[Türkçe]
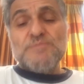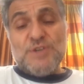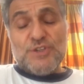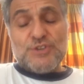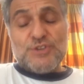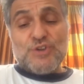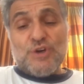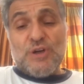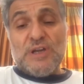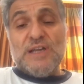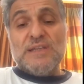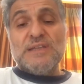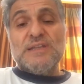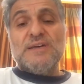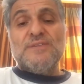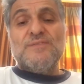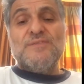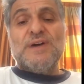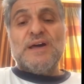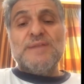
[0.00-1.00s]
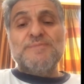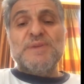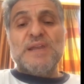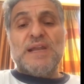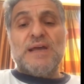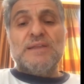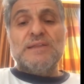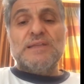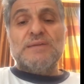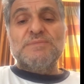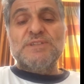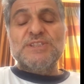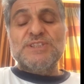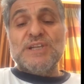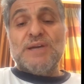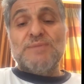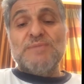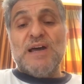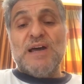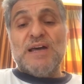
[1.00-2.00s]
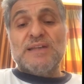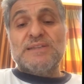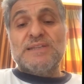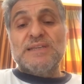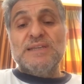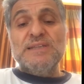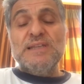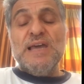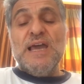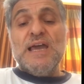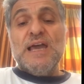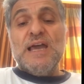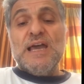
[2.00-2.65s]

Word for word: Birçok anlamı var. Bir anlamı cemaatin